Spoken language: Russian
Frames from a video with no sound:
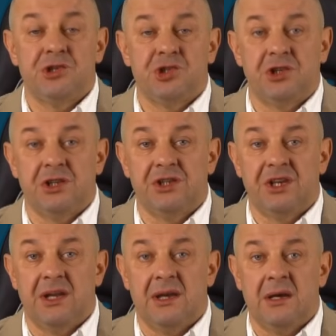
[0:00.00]

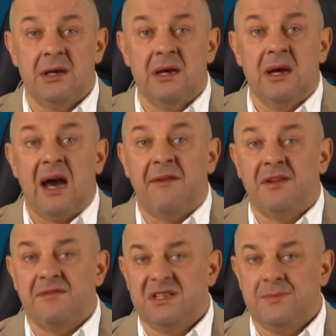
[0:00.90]
4-3. А в
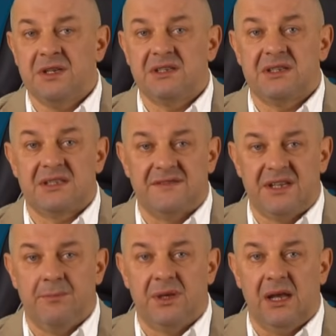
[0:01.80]
Новосибирске
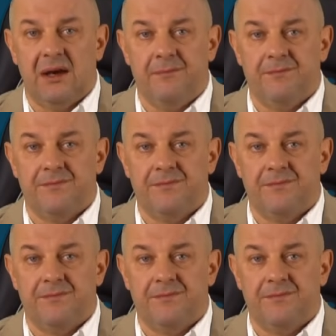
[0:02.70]
совсем беда.